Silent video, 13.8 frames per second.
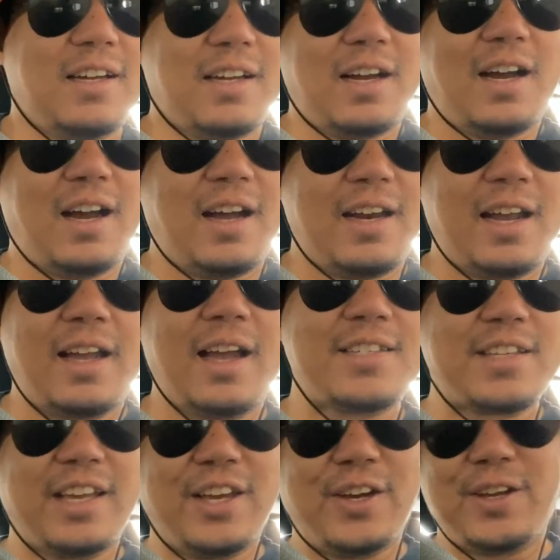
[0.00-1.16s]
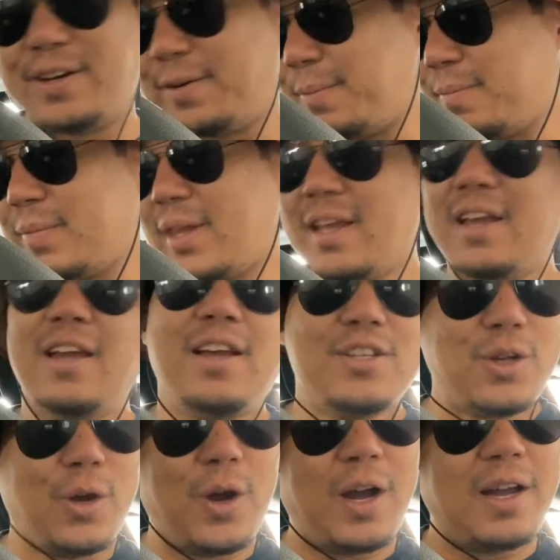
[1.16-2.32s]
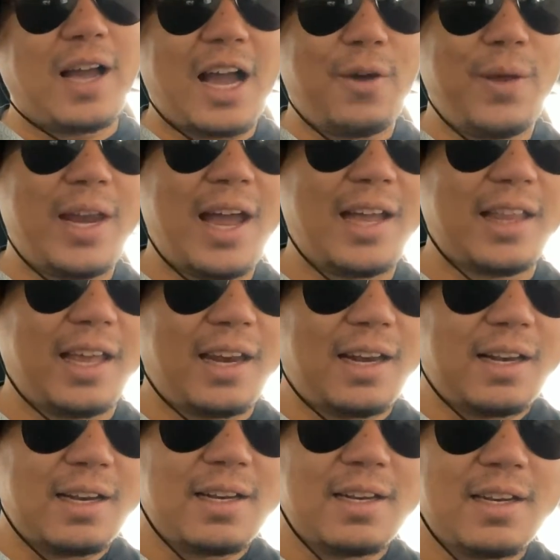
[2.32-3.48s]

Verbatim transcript: uh, ng gas ngayon. So ang gagawin natin,